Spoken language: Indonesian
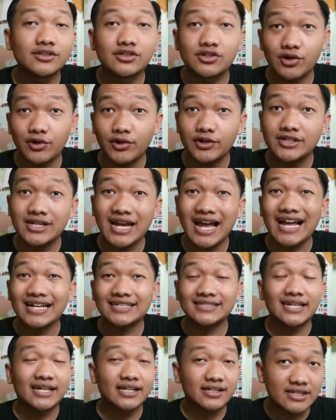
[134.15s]
George
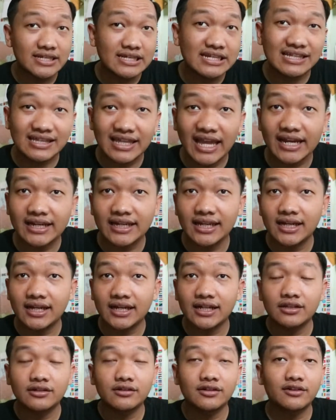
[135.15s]
Asachi
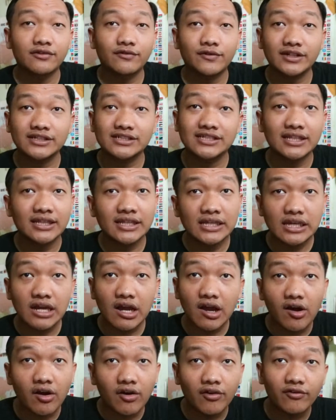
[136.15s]
Technical University
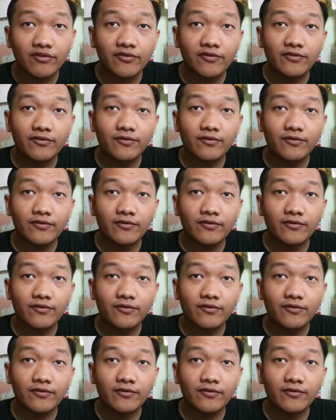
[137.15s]
of